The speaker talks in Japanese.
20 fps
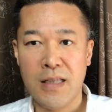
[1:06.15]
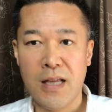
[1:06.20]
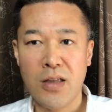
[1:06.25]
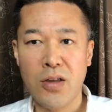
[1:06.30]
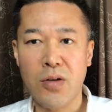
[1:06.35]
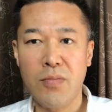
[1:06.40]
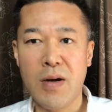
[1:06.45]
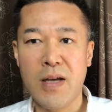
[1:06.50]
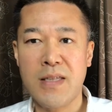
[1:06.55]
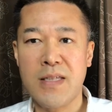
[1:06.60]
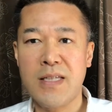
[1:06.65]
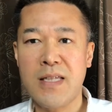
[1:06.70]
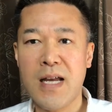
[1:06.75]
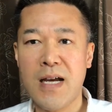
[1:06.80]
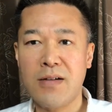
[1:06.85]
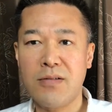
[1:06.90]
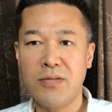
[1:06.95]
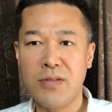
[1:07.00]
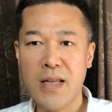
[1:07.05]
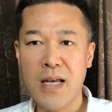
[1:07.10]
例えば自
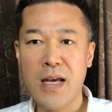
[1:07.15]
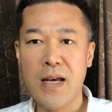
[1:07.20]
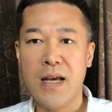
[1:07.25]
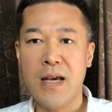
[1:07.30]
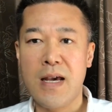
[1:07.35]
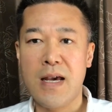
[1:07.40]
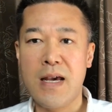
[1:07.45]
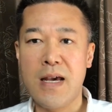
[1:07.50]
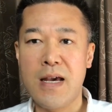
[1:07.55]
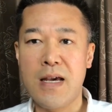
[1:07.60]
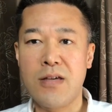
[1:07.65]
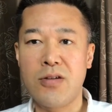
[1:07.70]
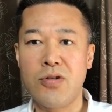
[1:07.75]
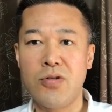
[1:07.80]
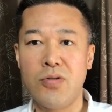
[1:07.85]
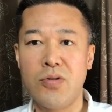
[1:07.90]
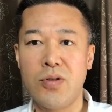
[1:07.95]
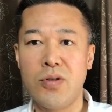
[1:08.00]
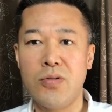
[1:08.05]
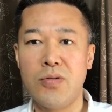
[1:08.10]
宅で
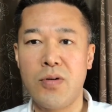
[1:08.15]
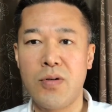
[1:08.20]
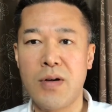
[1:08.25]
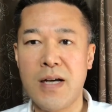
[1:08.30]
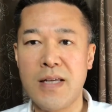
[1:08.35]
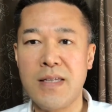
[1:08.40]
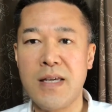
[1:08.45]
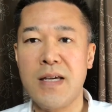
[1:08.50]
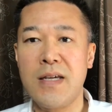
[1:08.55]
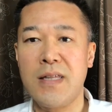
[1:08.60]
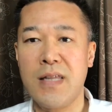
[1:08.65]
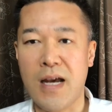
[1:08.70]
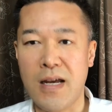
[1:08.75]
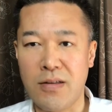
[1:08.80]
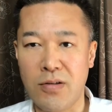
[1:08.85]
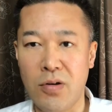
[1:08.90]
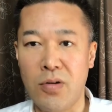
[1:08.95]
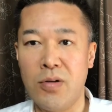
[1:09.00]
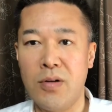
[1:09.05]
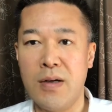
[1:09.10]
収入を稼ぎたい
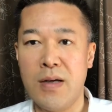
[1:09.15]
と、